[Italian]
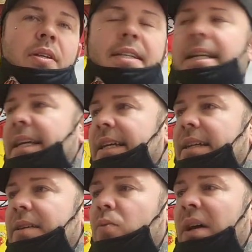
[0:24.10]

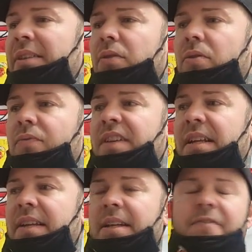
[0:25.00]
che quando
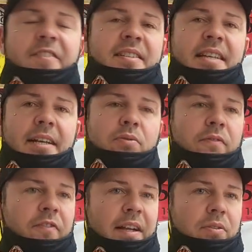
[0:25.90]
viene fischiato un
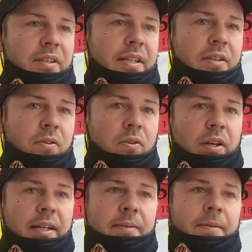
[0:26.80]
fallo di
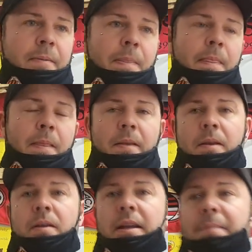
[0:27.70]
rigore,
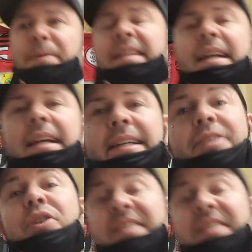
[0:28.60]
è perché anche cioè,